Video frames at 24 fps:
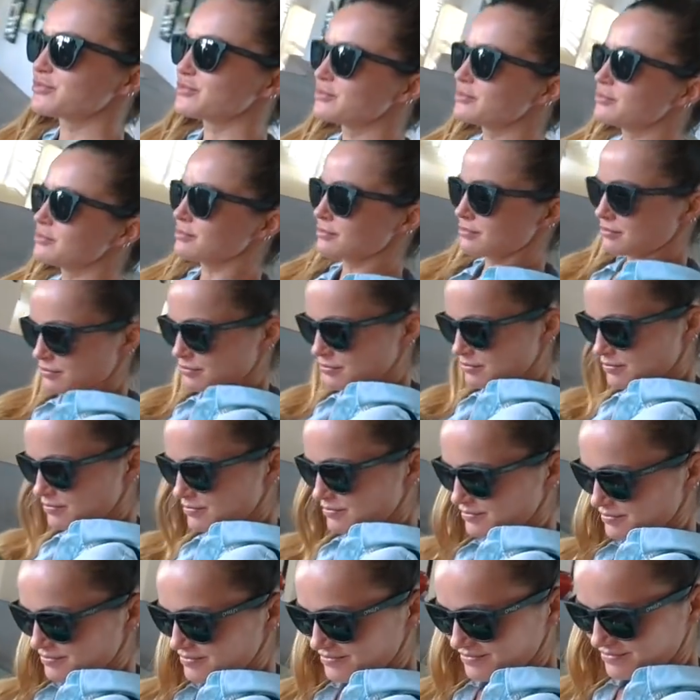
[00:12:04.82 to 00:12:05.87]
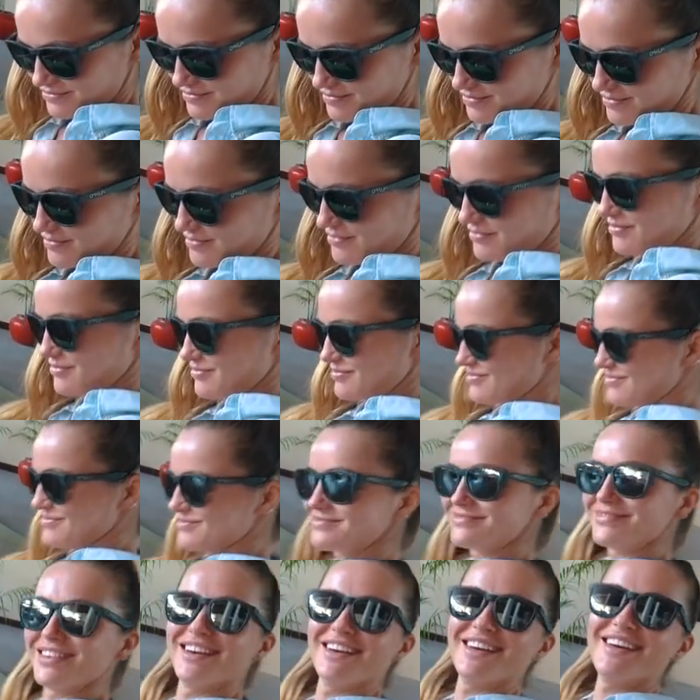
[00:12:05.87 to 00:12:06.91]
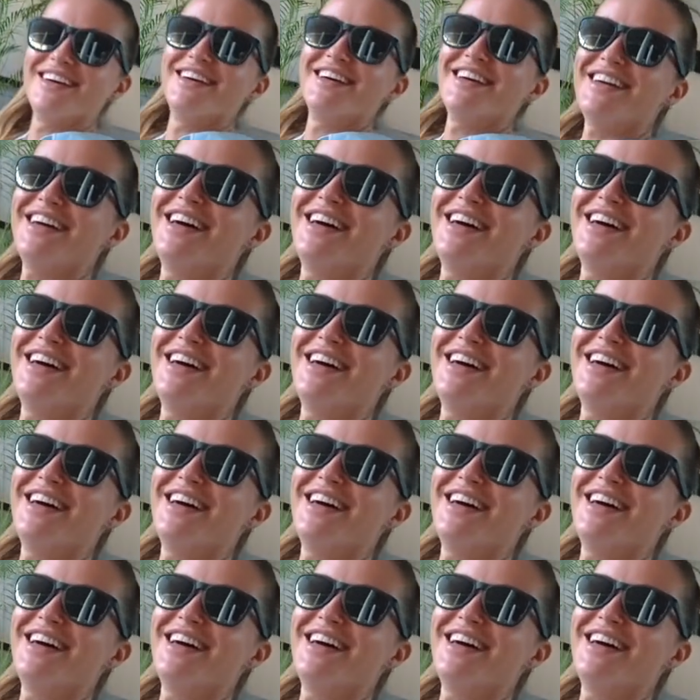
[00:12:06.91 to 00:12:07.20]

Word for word: Нифига, блин, нифига ты.